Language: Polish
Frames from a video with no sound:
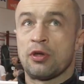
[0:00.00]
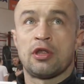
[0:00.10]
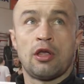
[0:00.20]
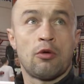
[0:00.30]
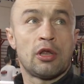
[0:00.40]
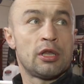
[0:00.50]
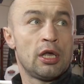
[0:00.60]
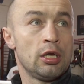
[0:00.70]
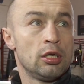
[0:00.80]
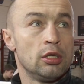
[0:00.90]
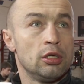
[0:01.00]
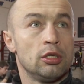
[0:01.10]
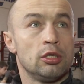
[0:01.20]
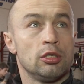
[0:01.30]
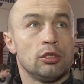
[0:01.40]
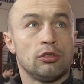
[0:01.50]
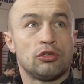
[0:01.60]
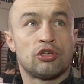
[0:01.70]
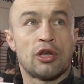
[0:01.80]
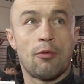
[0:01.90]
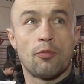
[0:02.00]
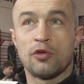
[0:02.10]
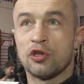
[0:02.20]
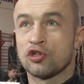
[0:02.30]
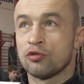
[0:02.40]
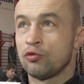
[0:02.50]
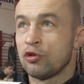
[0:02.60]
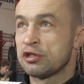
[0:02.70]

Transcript: piękna i ładna. I słyszałem opinię, że my tutaj